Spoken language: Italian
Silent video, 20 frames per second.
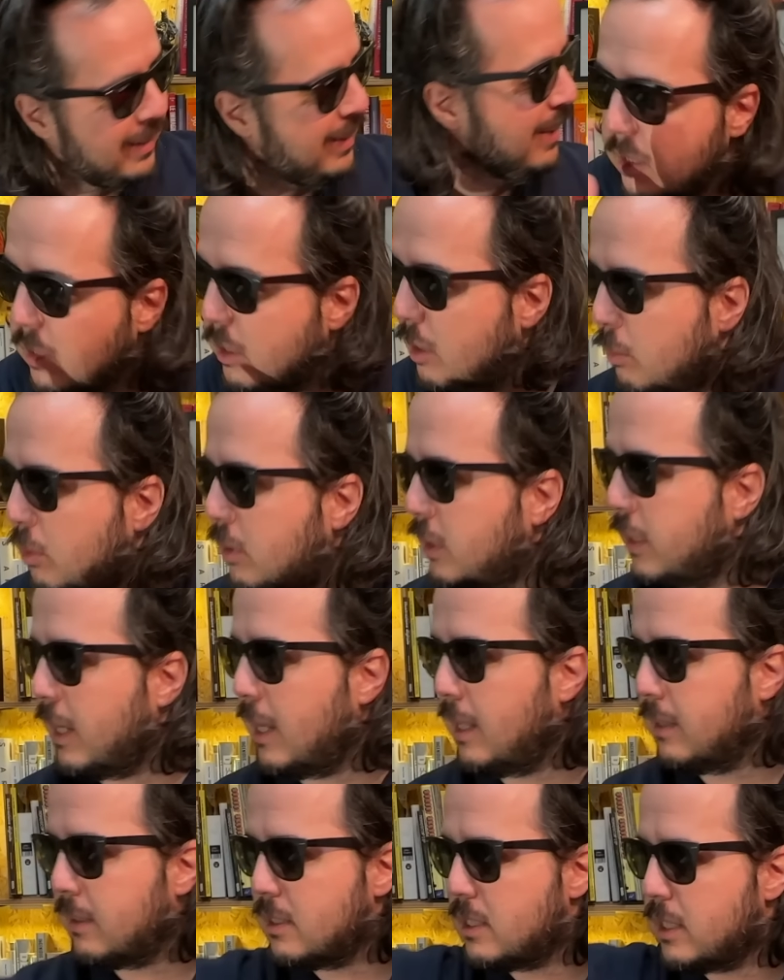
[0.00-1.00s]
ne molti
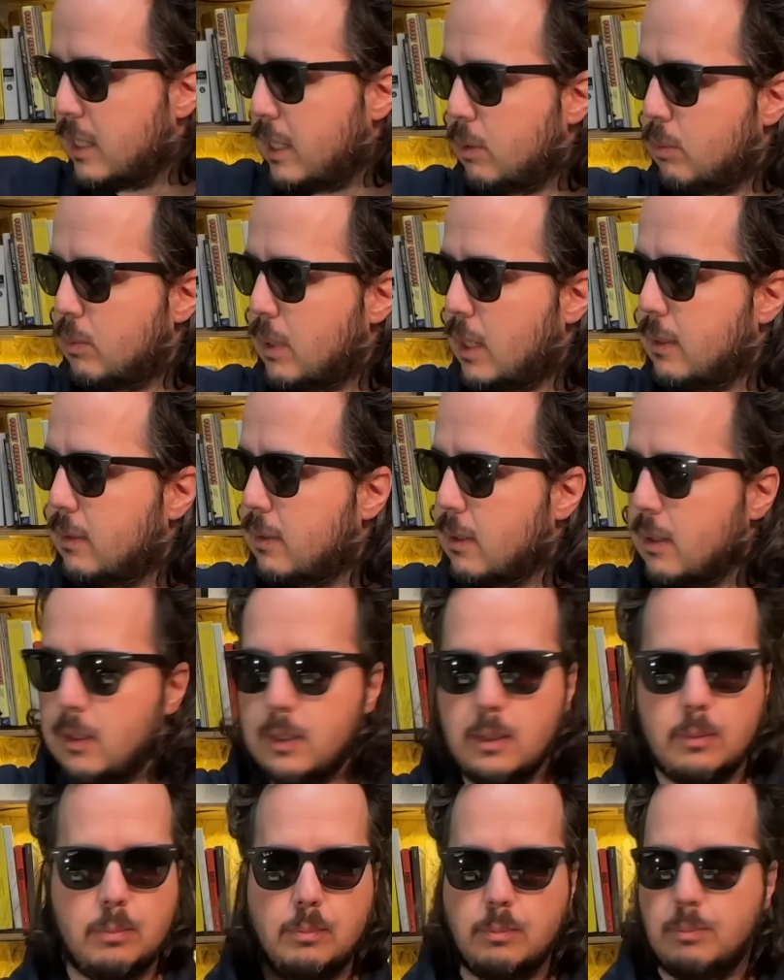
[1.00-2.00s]
altri, ce n'è
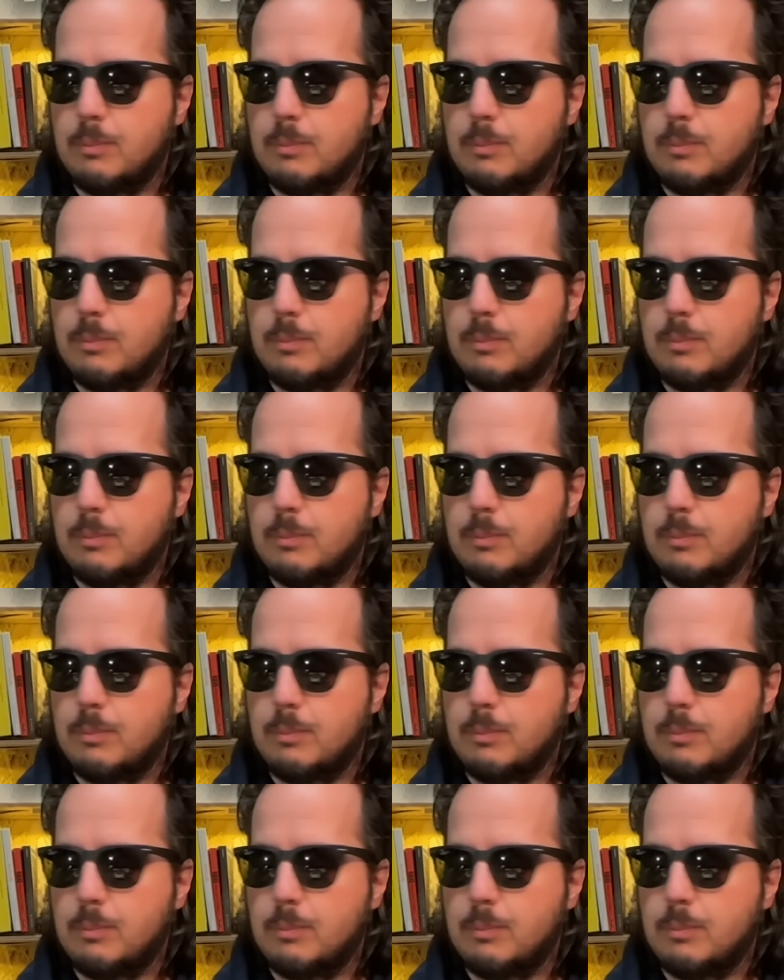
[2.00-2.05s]
un'altra...